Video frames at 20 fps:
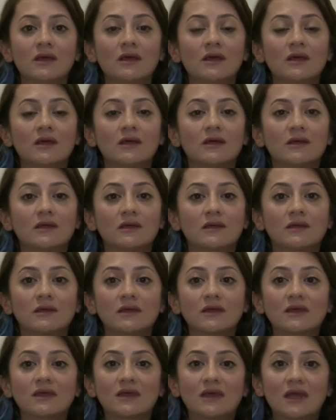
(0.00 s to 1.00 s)

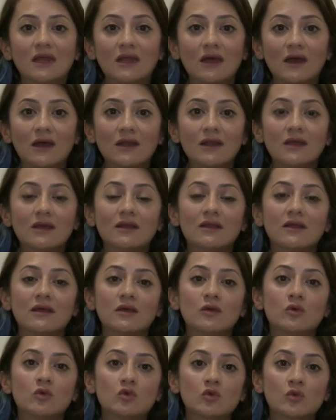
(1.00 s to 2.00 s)
E,
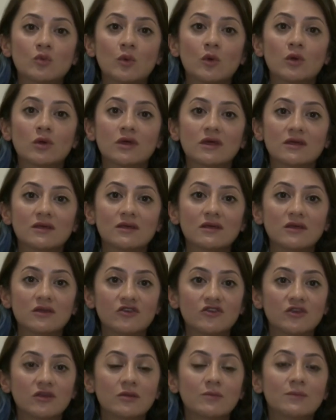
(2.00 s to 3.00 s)
genellikle yüz bölgesi
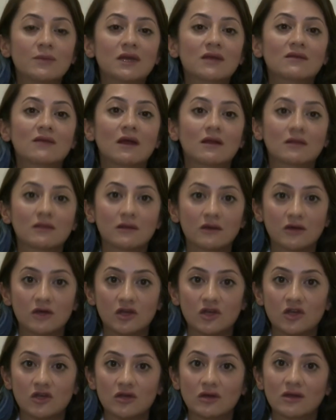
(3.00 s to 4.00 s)
için bir tatlı
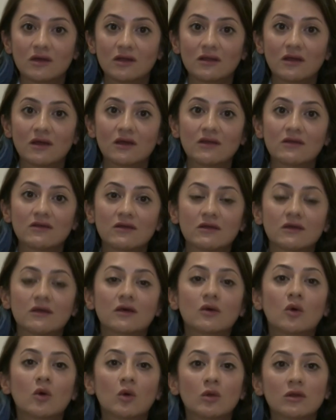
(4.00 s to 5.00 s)
kaşığı kadar,
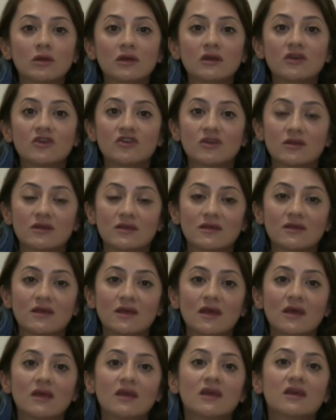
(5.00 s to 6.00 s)
e, kollar için
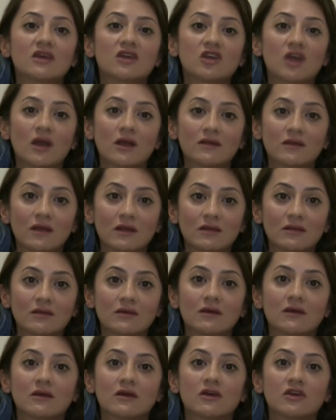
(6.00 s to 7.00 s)
ise ikişer
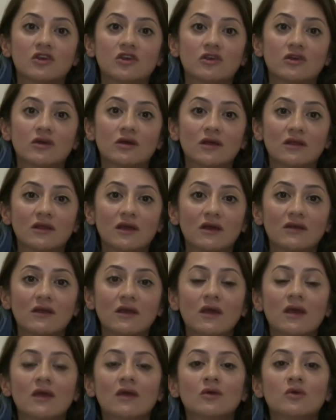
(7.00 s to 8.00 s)
tatlı kaşığı kadar
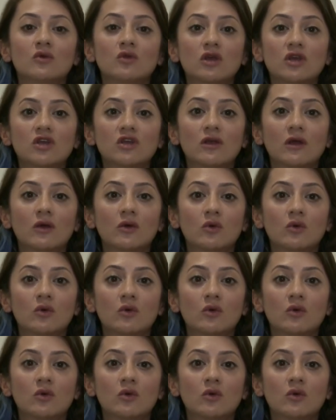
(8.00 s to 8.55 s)
güneşten